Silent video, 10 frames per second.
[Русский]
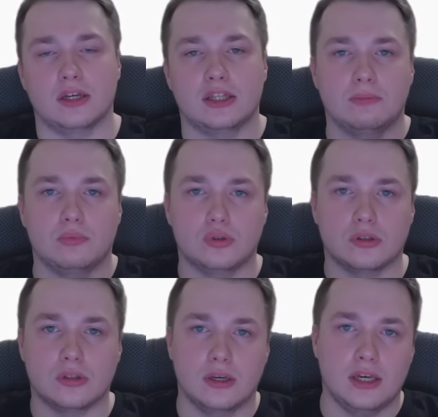Это
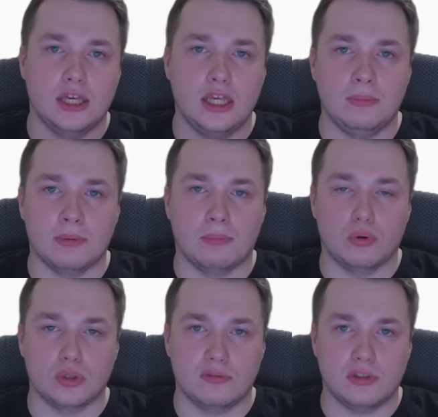будет имя
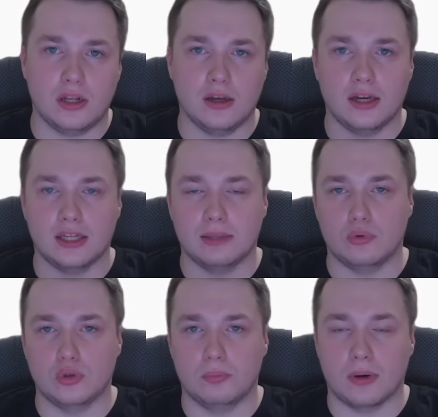пользователя, это
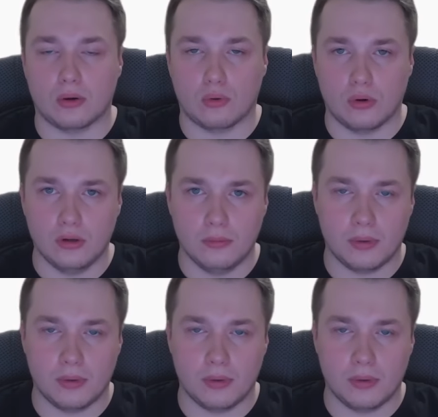будет пароль,